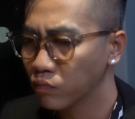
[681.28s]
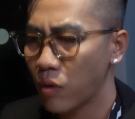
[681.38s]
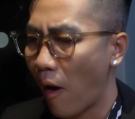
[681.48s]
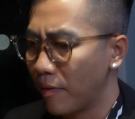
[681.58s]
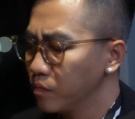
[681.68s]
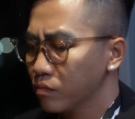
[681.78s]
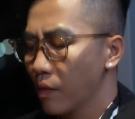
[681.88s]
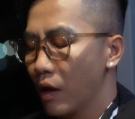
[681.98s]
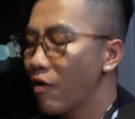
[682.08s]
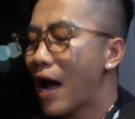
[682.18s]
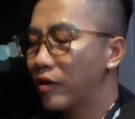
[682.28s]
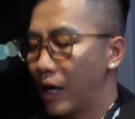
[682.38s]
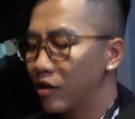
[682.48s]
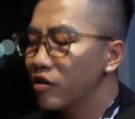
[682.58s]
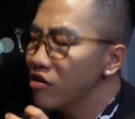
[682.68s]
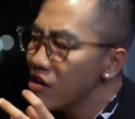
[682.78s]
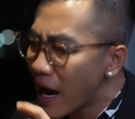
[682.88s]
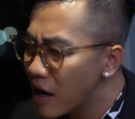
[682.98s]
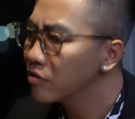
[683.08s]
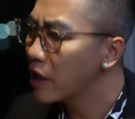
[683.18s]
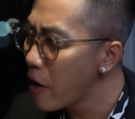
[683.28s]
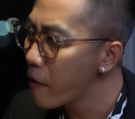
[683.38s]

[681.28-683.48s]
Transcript: mà với anh thì anh thích ướt át hơn tí